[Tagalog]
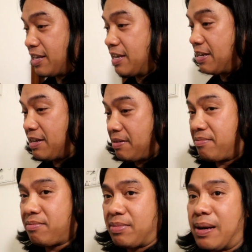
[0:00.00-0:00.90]
hindi
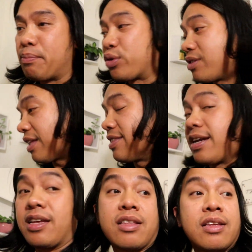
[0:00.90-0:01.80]
malambot
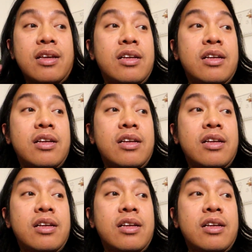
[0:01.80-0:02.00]
tadta rin.